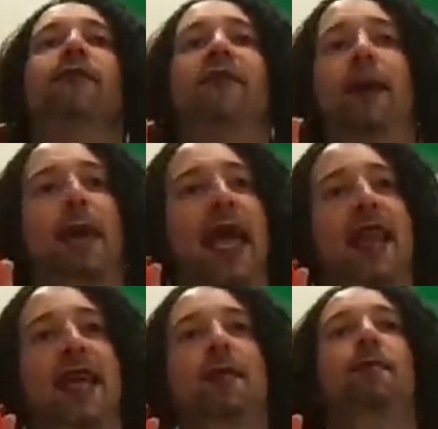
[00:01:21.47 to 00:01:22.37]
Va
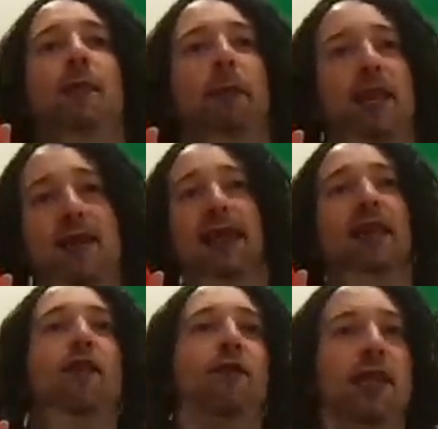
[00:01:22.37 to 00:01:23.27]
bene, ma prima
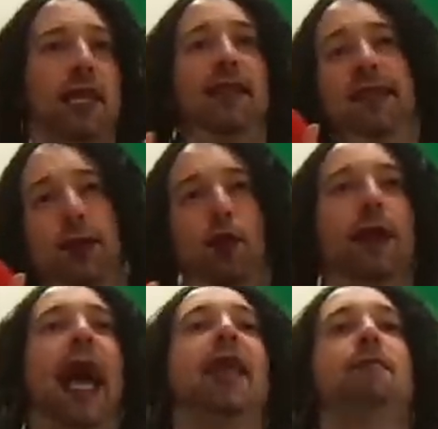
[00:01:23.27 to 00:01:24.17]
devo finire di
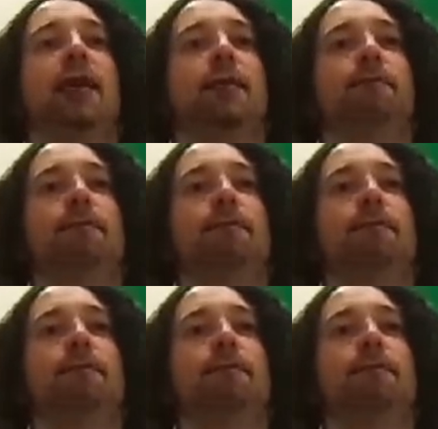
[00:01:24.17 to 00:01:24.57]
truccarmi.